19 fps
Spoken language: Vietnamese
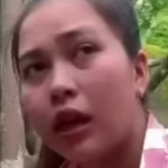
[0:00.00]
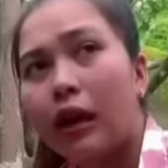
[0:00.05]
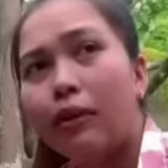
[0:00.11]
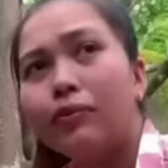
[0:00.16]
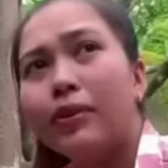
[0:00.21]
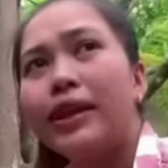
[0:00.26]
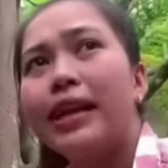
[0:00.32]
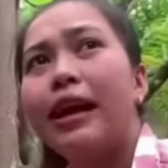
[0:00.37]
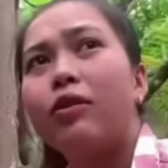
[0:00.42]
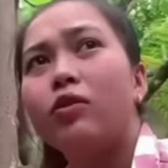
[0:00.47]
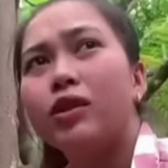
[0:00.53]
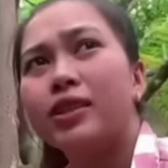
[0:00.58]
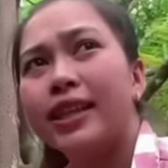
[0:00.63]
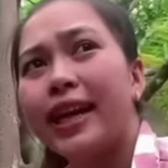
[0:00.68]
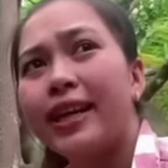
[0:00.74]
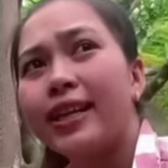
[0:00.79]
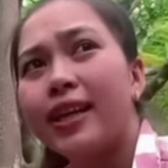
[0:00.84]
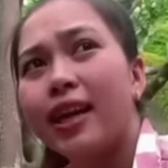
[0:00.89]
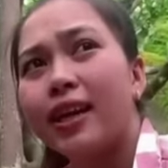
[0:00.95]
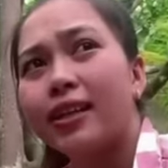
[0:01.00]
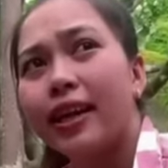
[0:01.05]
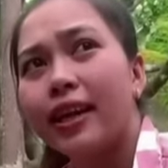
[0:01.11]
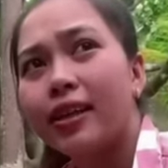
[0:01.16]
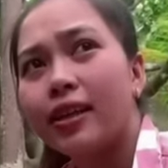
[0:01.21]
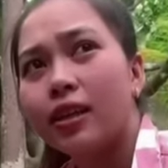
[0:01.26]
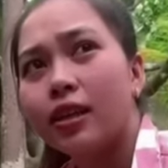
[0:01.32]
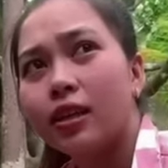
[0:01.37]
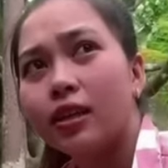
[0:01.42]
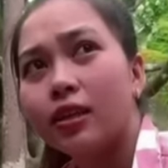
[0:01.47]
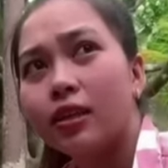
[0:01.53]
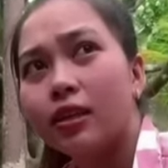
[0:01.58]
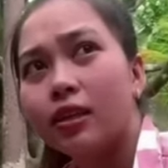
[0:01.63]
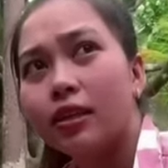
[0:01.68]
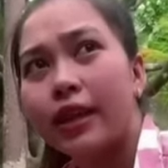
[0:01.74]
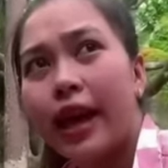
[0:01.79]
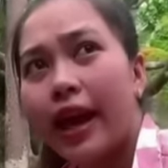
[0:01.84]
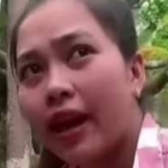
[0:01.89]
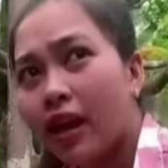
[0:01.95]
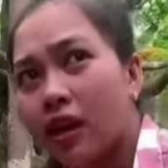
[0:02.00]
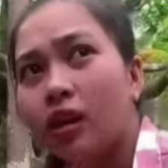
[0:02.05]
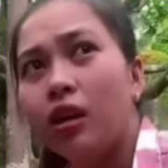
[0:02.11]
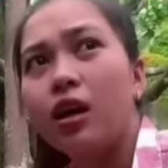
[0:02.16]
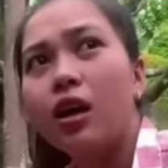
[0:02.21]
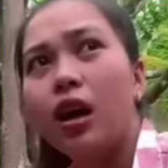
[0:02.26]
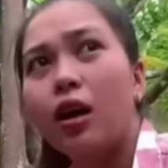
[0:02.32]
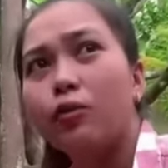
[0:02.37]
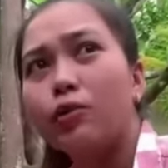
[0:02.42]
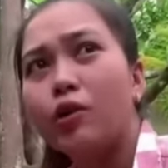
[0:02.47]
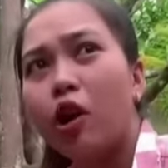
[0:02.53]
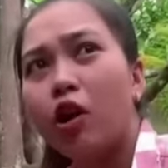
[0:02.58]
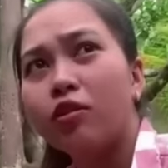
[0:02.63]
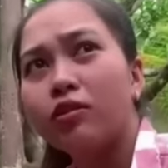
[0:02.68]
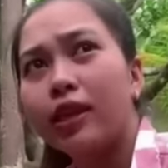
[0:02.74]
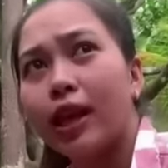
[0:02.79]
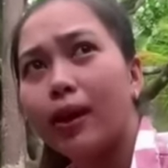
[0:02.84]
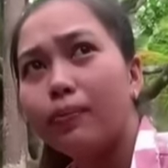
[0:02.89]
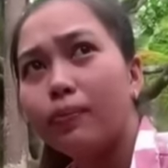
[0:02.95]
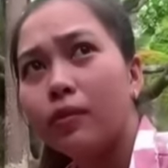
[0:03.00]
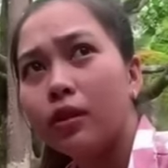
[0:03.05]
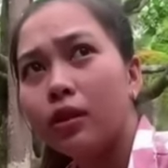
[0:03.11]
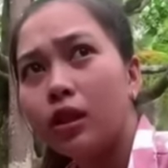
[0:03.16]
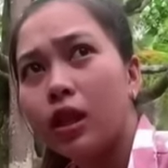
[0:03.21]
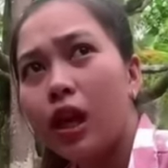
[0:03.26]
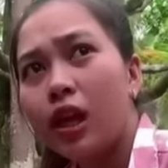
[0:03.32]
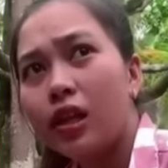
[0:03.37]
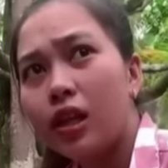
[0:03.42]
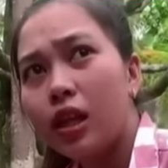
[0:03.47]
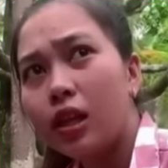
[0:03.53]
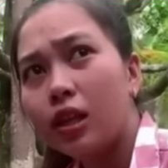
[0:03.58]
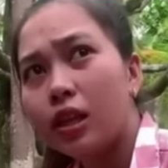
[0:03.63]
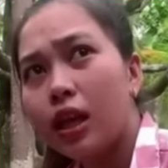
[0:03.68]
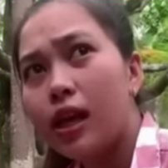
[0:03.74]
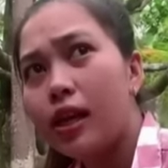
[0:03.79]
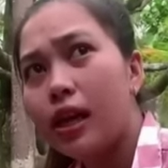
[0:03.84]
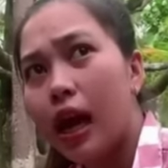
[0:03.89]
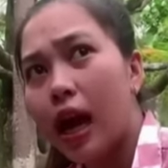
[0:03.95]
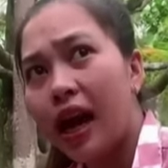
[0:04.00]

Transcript: Ông đi đâu rồi sáng giờ vậy? Nhà cửa không dọn dẹp, Tết nhất tới